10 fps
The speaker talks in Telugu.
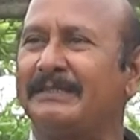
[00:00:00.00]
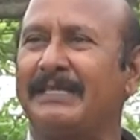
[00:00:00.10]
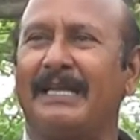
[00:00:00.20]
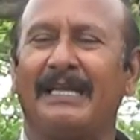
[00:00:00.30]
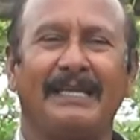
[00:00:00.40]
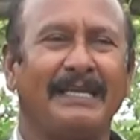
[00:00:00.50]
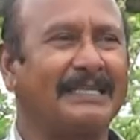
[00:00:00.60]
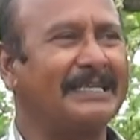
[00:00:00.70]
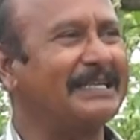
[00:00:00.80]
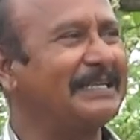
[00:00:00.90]
చాలా
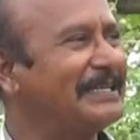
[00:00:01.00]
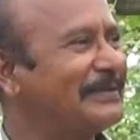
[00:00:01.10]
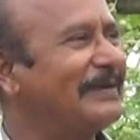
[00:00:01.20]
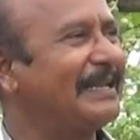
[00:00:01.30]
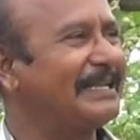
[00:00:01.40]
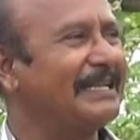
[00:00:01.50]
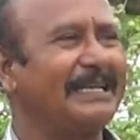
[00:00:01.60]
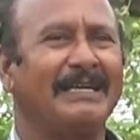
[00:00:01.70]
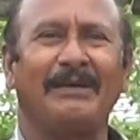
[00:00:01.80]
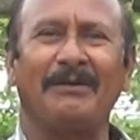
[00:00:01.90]
ఎటకారంగాను అలా
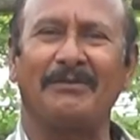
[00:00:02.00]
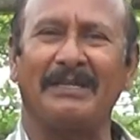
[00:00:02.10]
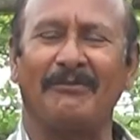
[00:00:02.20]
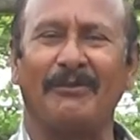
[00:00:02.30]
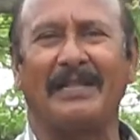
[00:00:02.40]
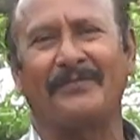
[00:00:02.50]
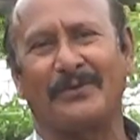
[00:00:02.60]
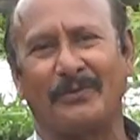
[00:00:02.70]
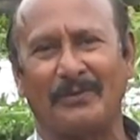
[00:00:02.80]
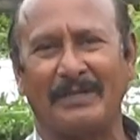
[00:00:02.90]
ఇలాగా ఉన్న
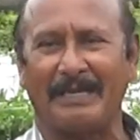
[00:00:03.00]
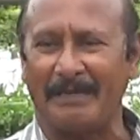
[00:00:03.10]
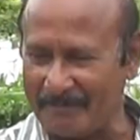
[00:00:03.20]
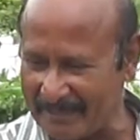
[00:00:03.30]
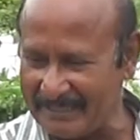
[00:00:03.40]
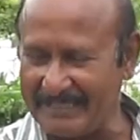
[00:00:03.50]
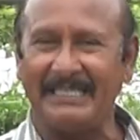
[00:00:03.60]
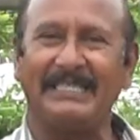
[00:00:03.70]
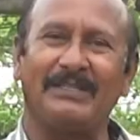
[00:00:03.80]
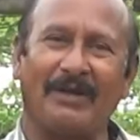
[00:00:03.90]
వాళ్ళందరూ కూడా మళ్ళీ
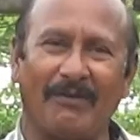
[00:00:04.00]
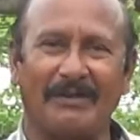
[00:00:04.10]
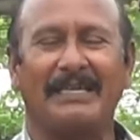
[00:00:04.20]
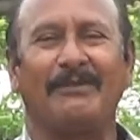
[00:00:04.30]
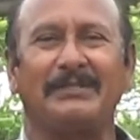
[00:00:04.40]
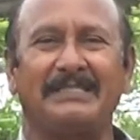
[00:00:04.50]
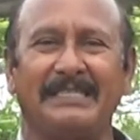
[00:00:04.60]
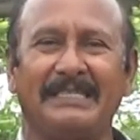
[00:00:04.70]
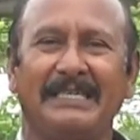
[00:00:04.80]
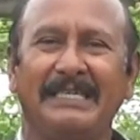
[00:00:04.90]
ఈ దావకే
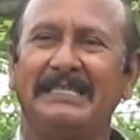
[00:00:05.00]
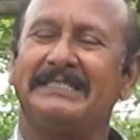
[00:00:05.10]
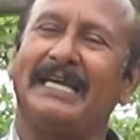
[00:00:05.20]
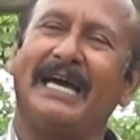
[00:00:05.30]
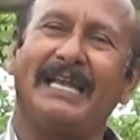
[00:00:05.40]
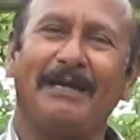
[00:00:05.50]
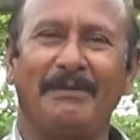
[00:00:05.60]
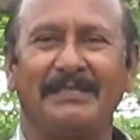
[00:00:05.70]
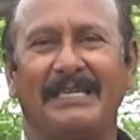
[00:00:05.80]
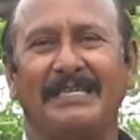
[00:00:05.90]
వచ్చి
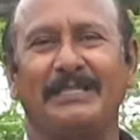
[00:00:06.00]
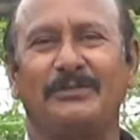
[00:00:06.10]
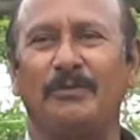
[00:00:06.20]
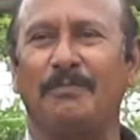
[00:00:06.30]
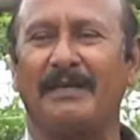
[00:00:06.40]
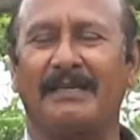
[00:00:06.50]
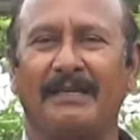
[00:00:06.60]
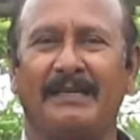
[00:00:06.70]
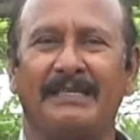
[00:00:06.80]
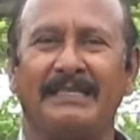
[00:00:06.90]
చాలామంది రైతులు
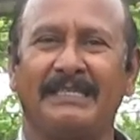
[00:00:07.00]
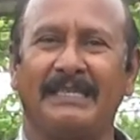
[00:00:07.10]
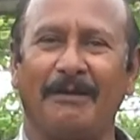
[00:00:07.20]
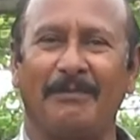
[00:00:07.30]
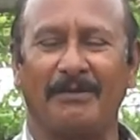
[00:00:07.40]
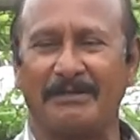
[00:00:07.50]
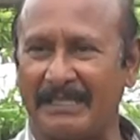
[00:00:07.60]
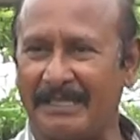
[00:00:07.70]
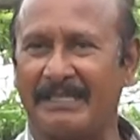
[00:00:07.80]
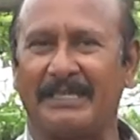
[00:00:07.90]
చుట్టుపక్కల ఈ గ్రామాల్లో
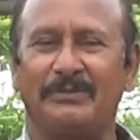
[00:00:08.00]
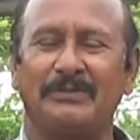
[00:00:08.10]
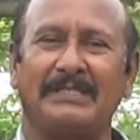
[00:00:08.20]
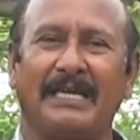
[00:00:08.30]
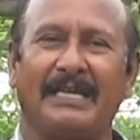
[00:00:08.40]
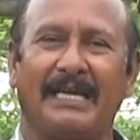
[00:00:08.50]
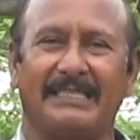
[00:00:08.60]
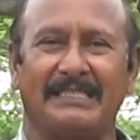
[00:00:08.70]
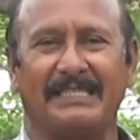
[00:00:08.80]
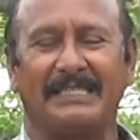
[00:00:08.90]
నన్ను చూసి చాలా
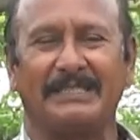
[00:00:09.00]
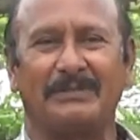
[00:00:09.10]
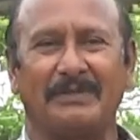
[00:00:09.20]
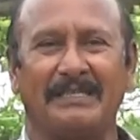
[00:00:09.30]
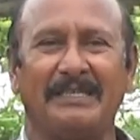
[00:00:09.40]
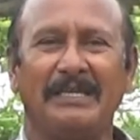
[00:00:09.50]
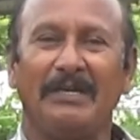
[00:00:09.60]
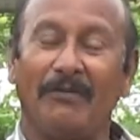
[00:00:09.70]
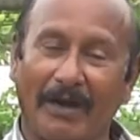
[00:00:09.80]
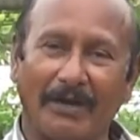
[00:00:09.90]
ఆదర్శంగా తీసుకుని
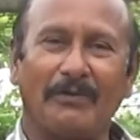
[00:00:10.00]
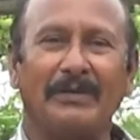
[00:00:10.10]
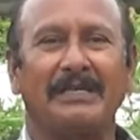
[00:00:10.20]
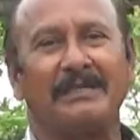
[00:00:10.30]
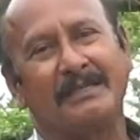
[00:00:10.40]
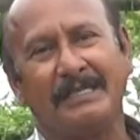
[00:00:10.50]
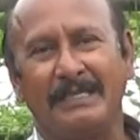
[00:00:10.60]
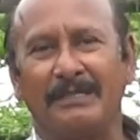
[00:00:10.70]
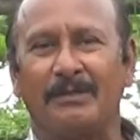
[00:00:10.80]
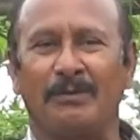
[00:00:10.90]
వాళ్ళు కూడా
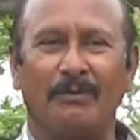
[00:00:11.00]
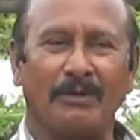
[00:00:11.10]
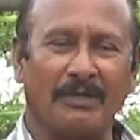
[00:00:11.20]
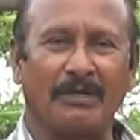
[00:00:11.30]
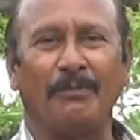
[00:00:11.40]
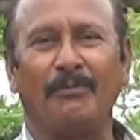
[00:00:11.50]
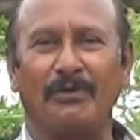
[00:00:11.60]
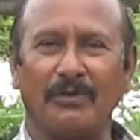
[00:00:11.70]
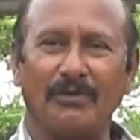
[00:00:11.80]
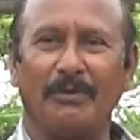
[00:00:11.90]
డ్రమ్ము
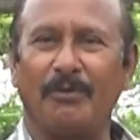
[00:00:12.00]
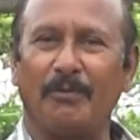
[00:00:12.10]
రెండు డ్రమ్ములు